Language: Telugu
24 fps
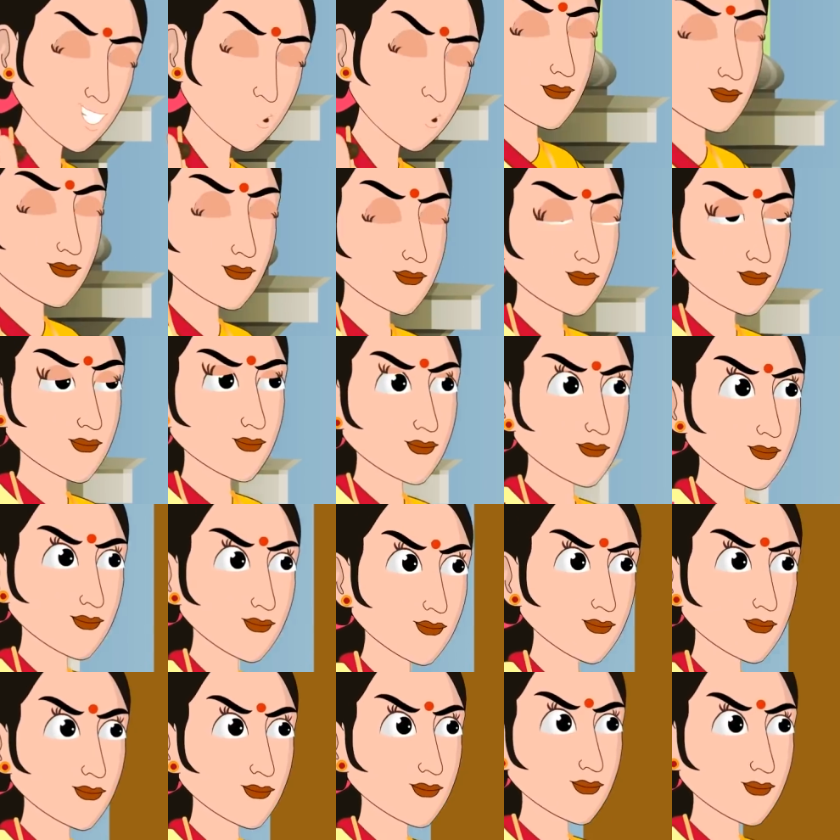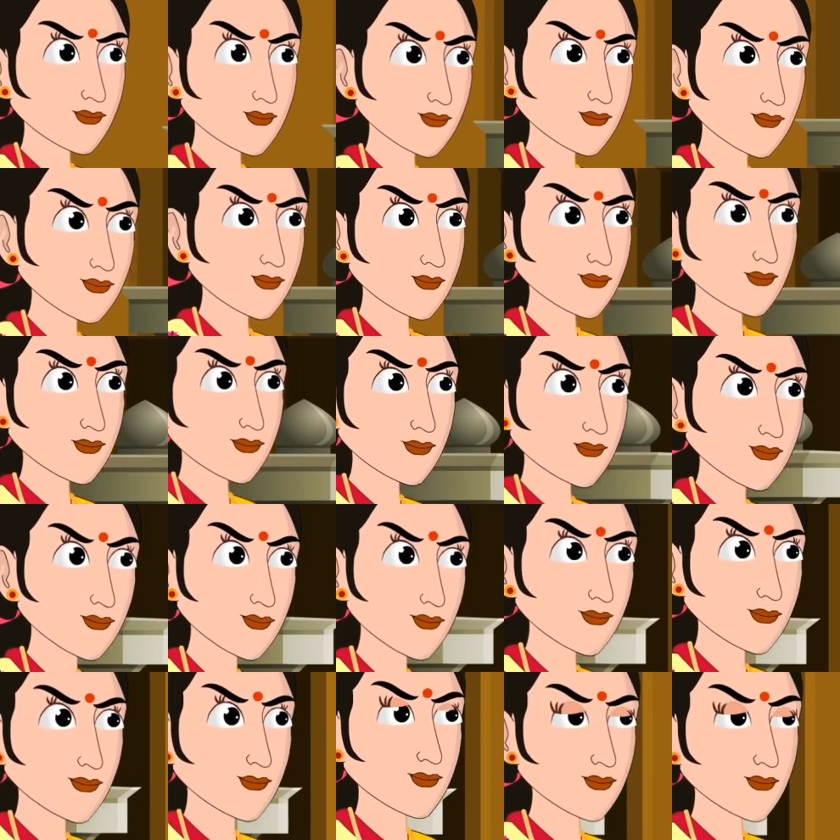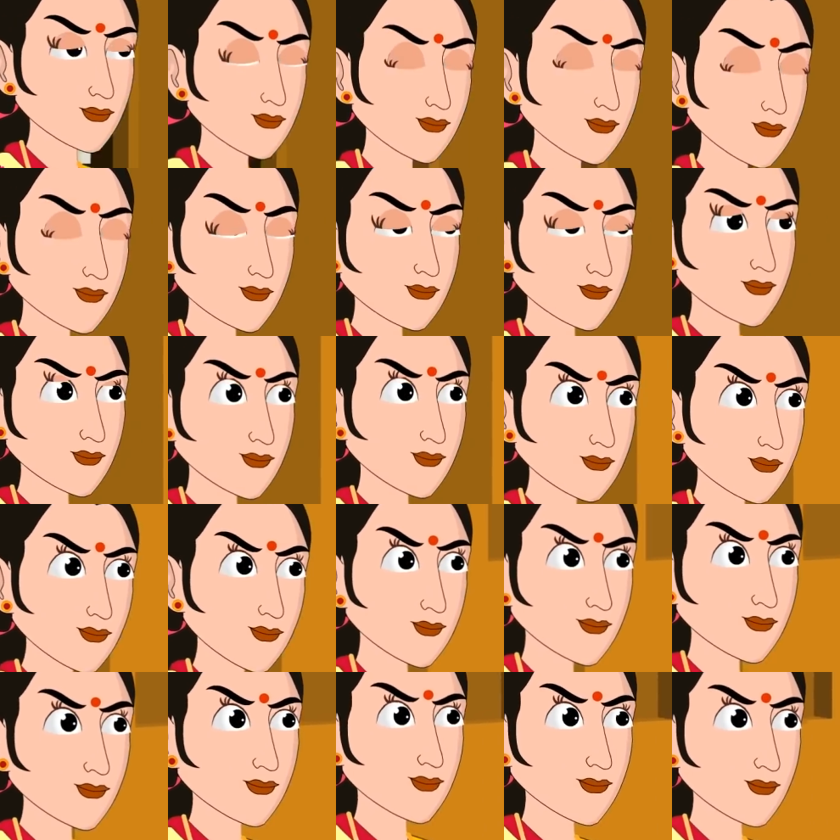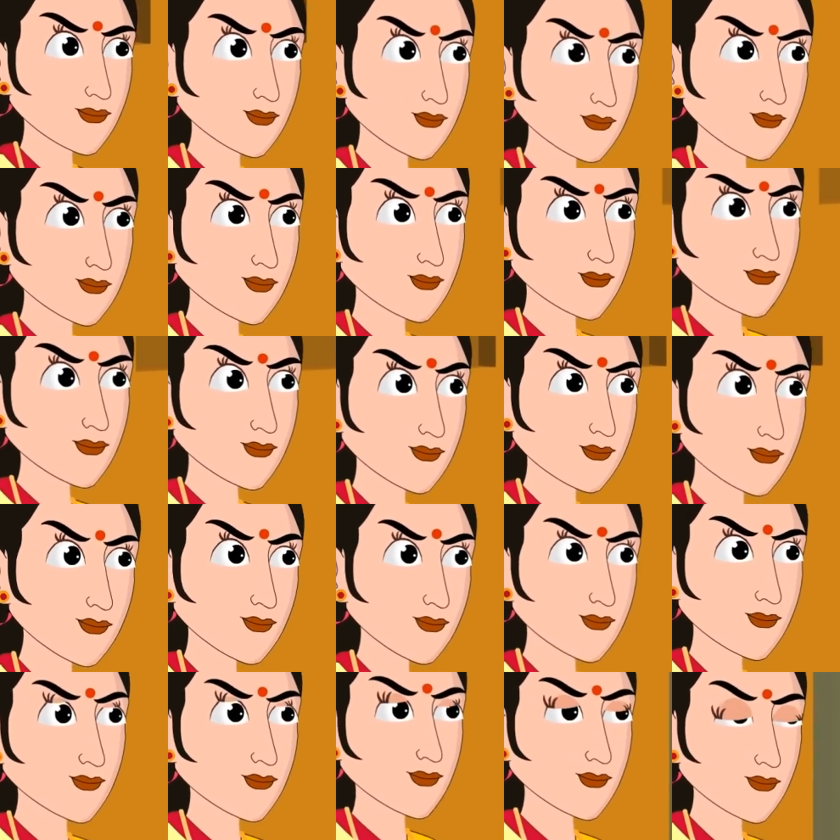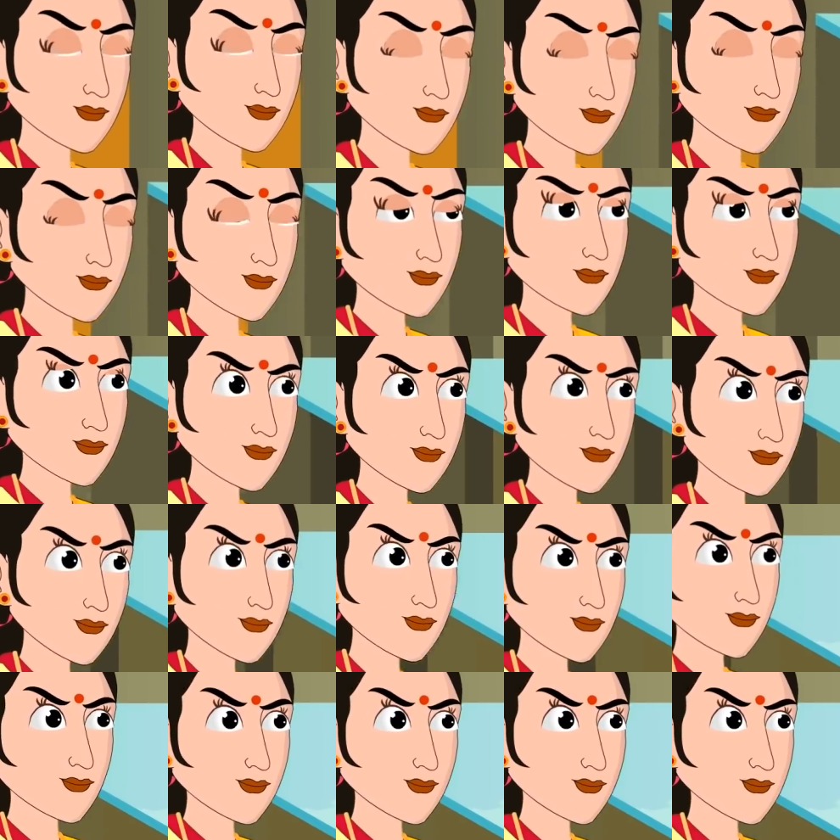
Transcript: అందుకు అభిలాష బాతును వెతుకుతూ ఉంటుంది కానీ ఆమెకు బాతు ఎక్కడా